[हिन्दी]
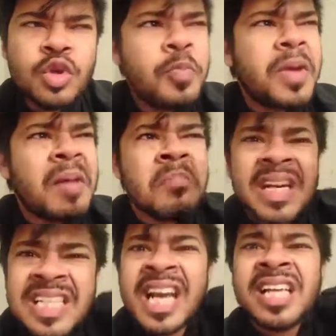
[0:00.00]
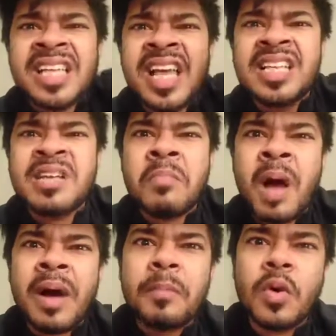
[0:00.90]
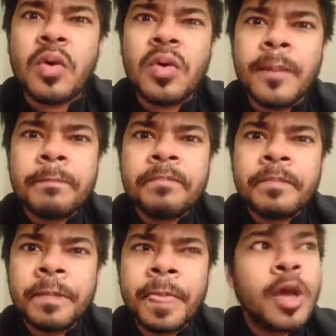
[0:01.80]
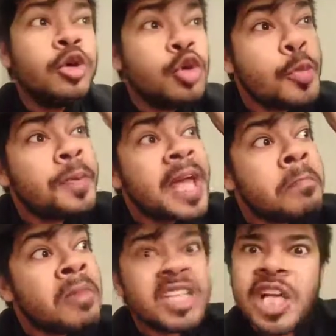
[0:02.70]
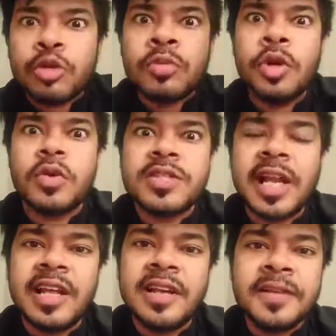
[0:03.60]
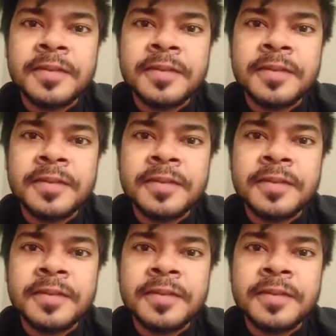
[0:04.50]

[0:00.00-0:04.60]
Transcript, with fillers: डूब के मर जाना चाहिए ऐसे मां बाप को डूब के मर जाओ तुम लोग साले